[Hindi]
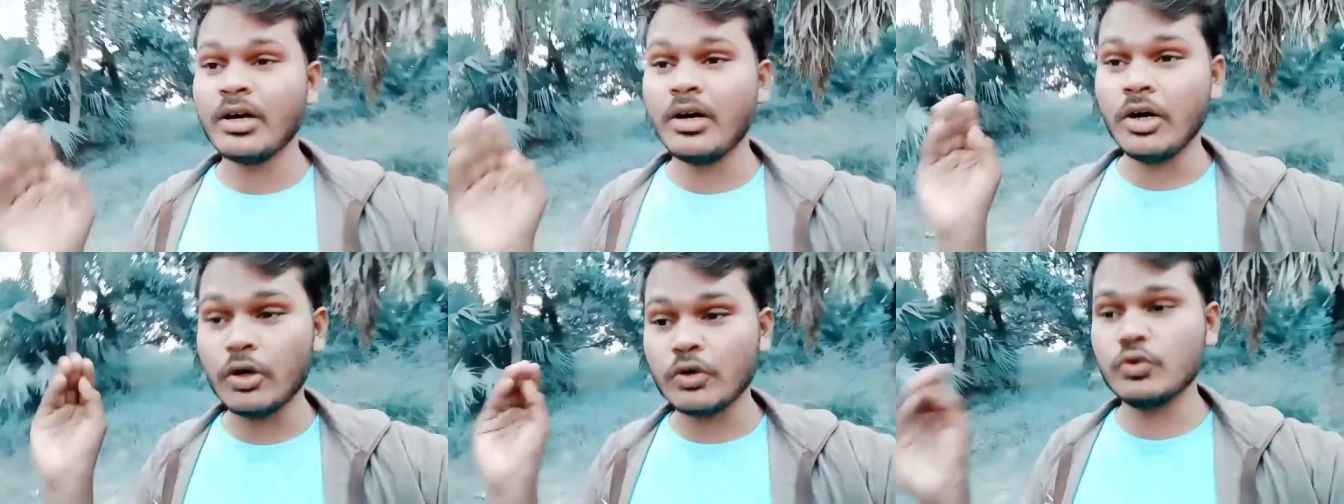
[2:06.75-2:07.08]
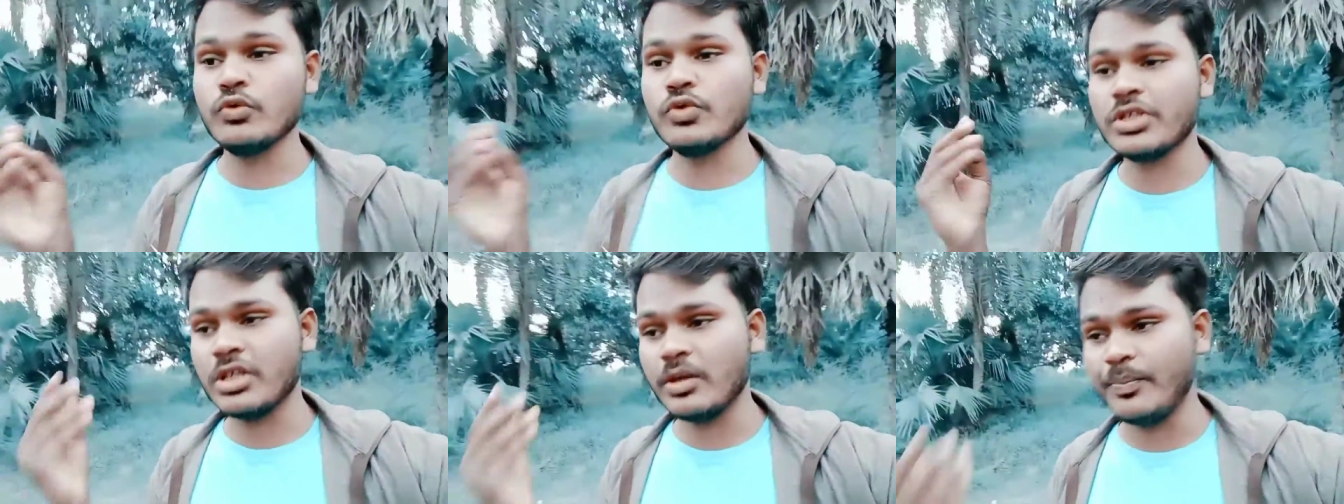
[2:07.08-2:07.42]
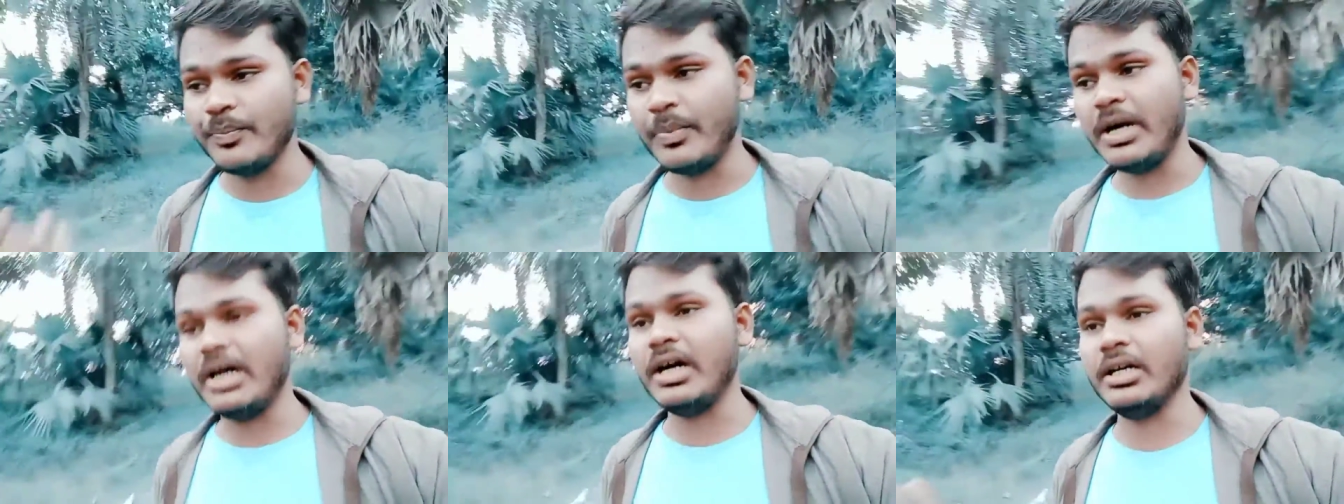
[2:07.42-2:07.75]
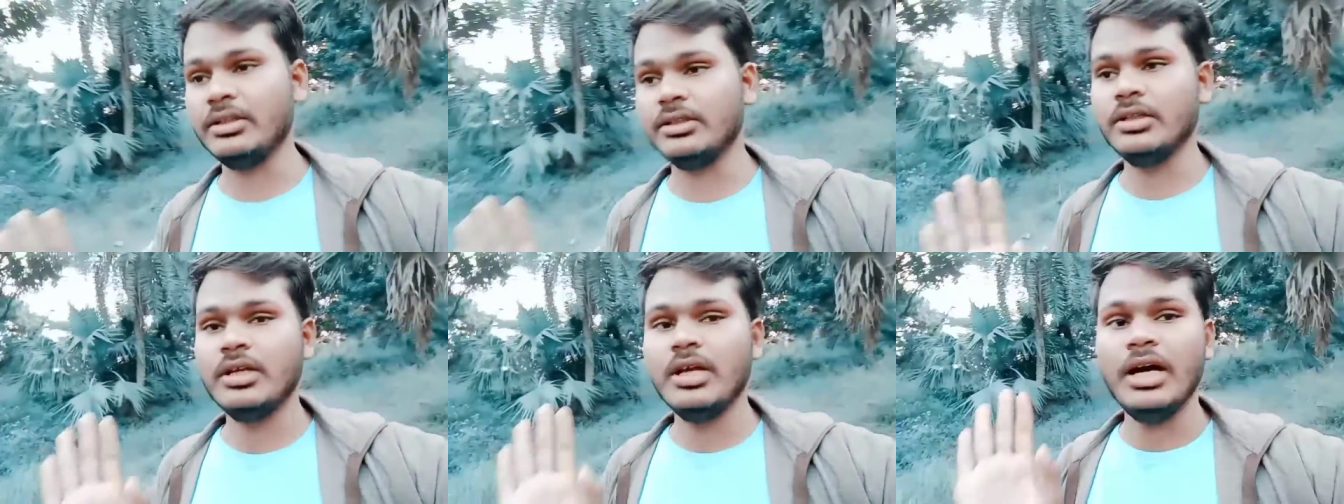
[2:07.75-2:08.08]
और उसके बाद
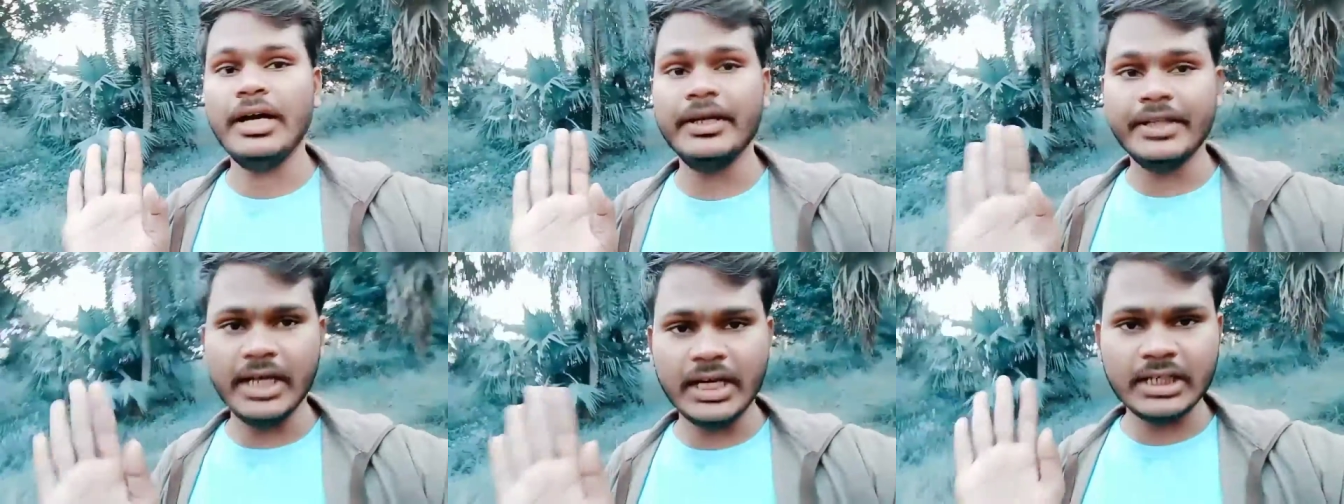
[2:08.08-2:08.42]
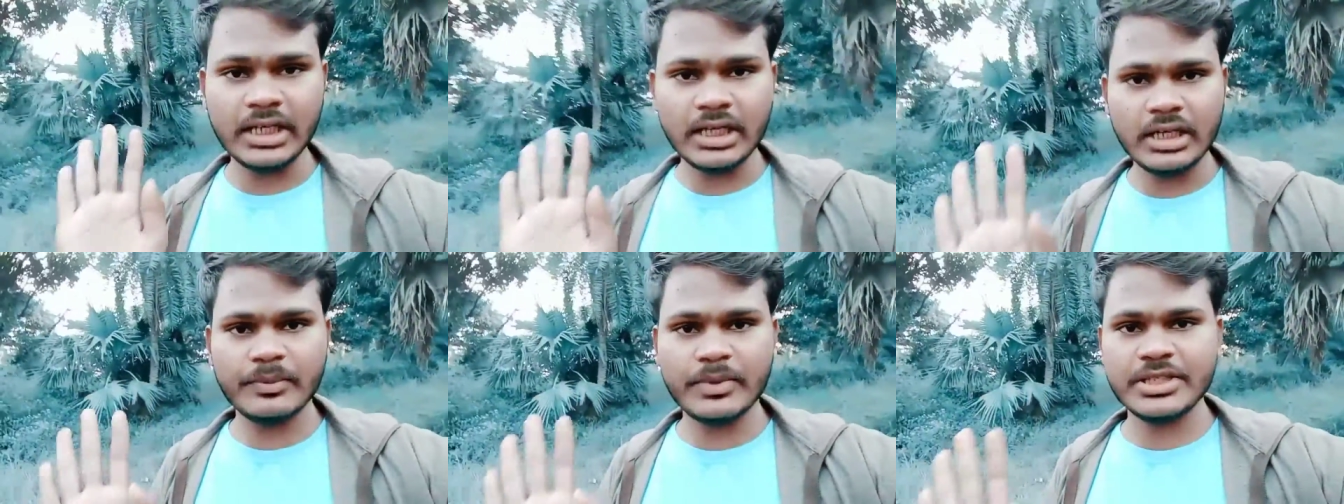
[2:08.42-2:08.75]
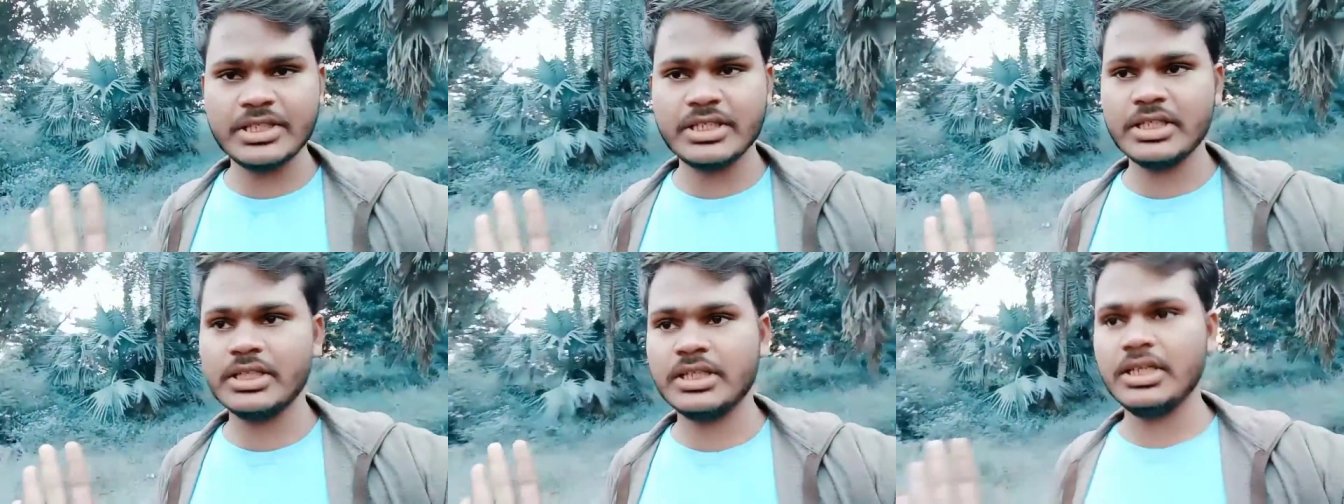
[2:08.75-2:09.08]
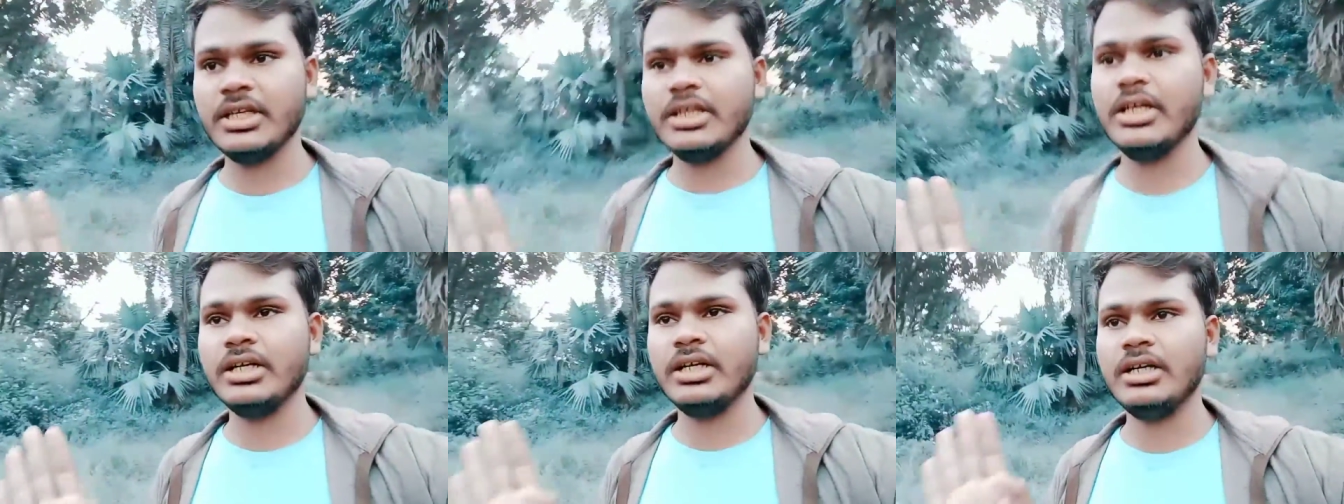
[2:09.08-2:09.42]
आधार कार्ड आपका चेक
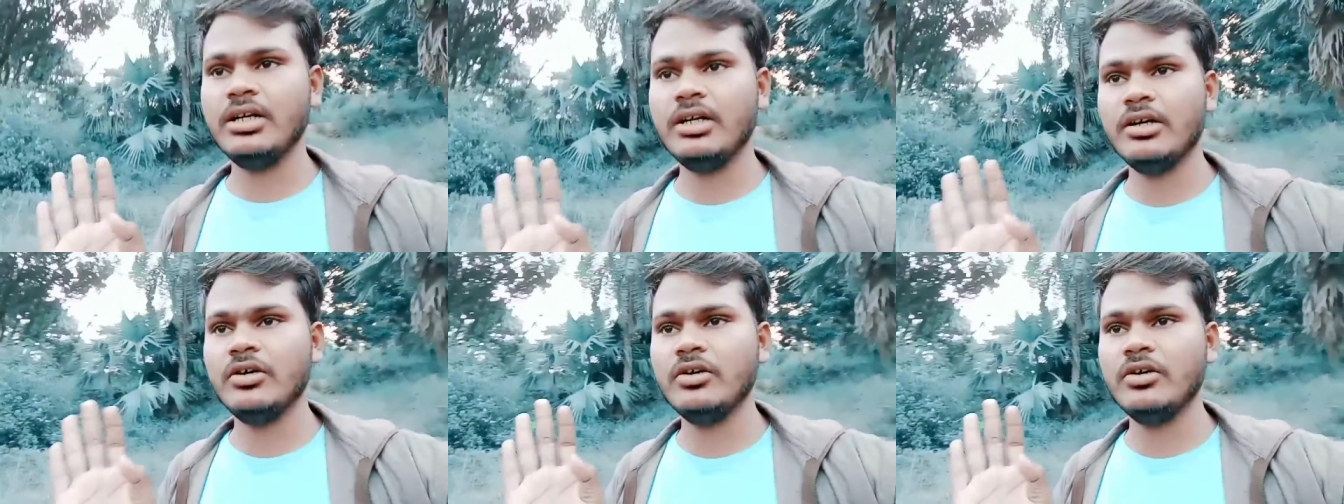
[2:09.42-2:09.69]
किया जाएगा